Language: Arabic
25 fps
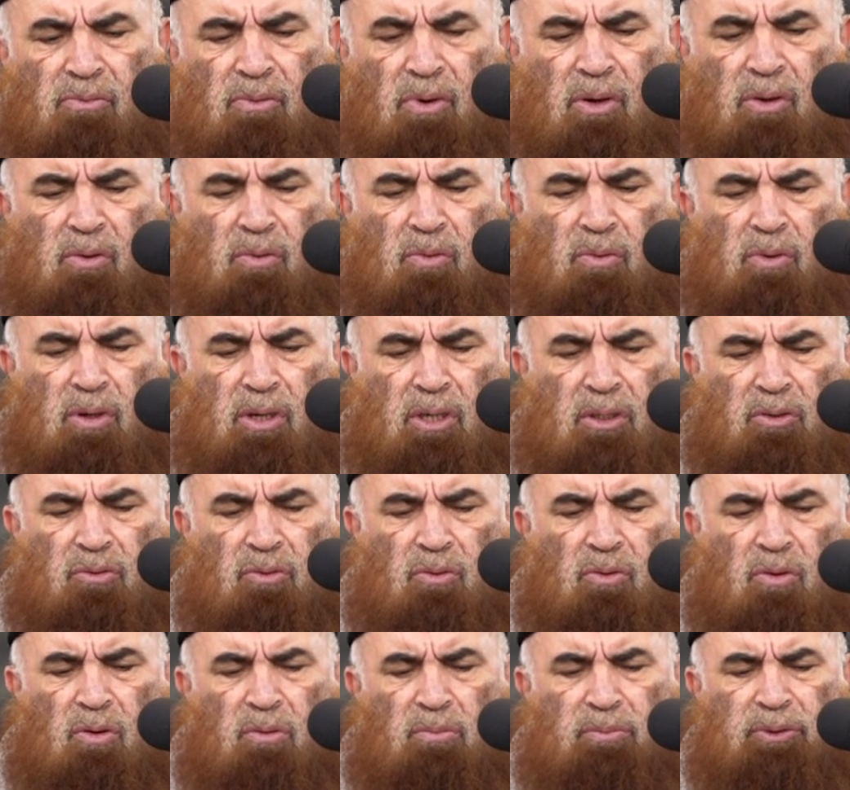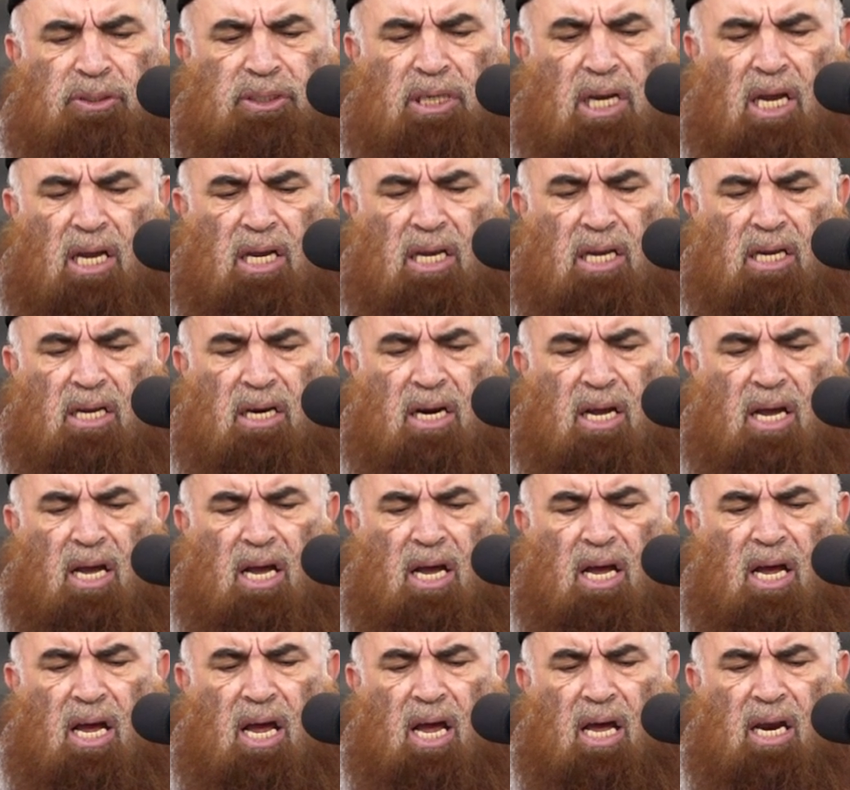ويوردهم
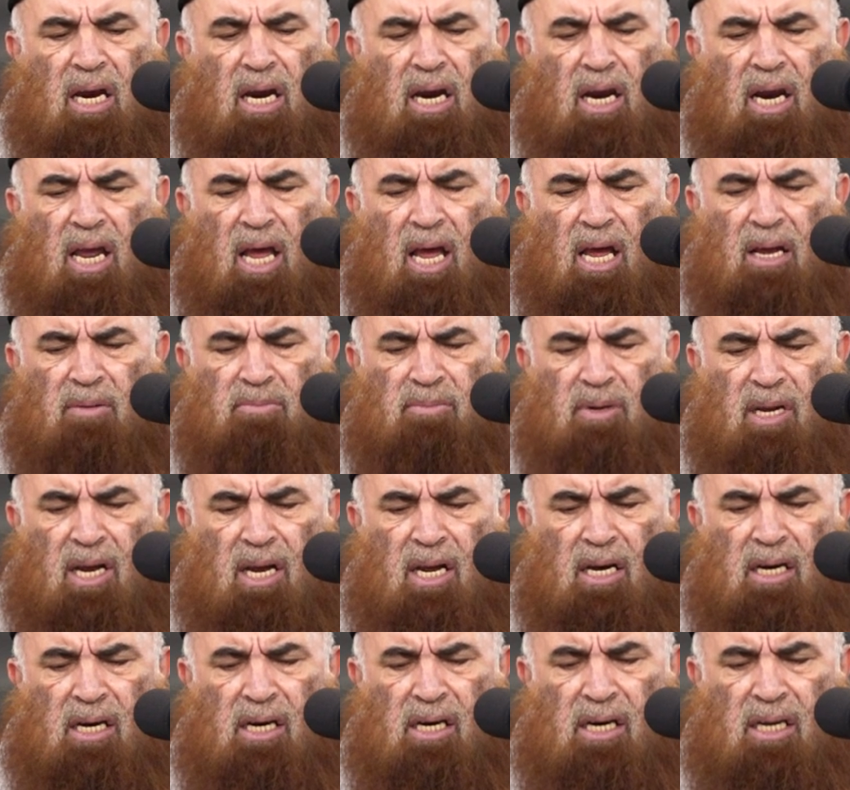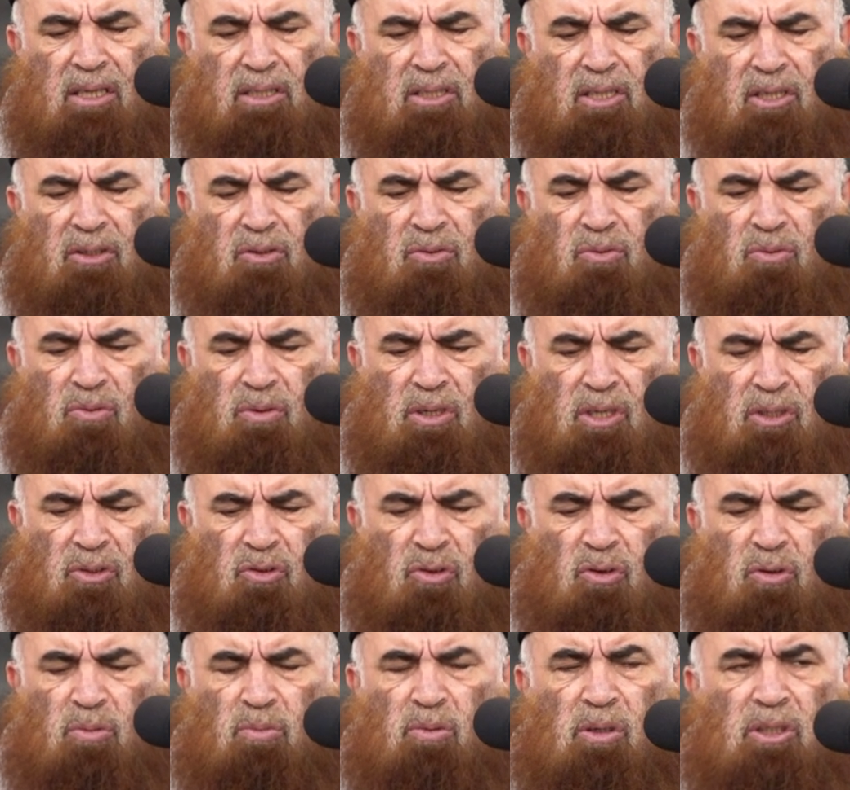سعيرها على الأعمال التي
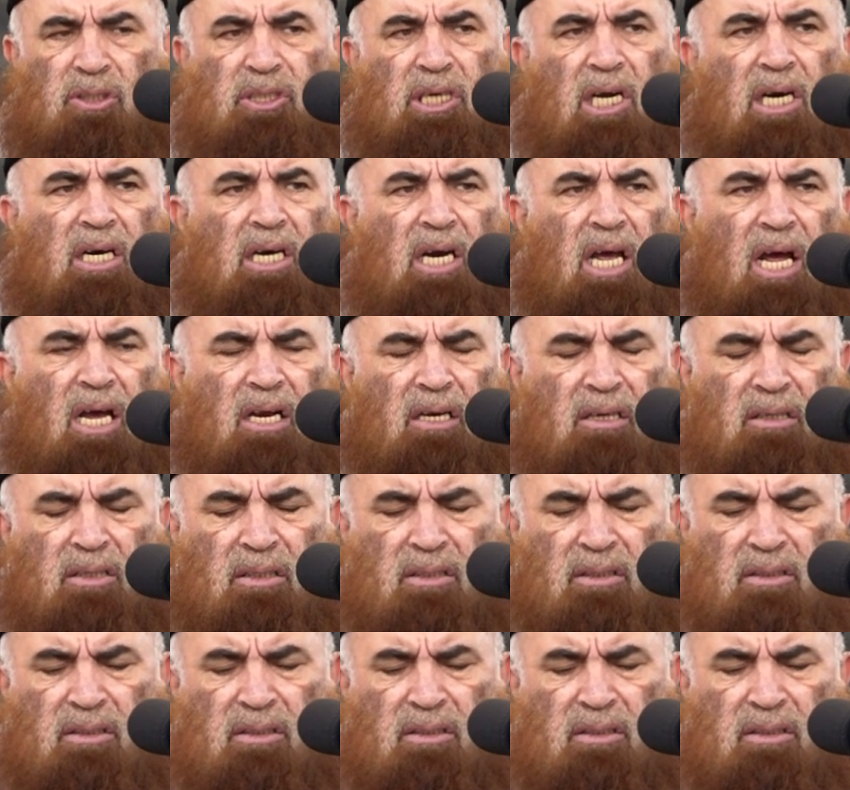توردهم الجنة